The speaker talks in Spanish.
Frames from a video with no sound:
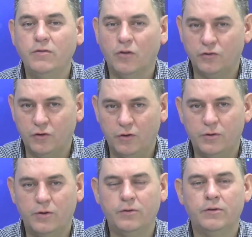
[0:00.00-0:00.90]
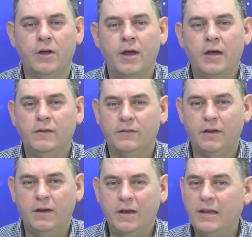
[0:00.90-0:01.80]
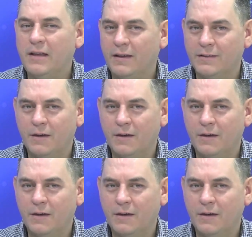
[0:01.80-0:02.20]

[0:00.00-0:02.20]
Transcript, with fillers: nosotros, ¿sí? y de esa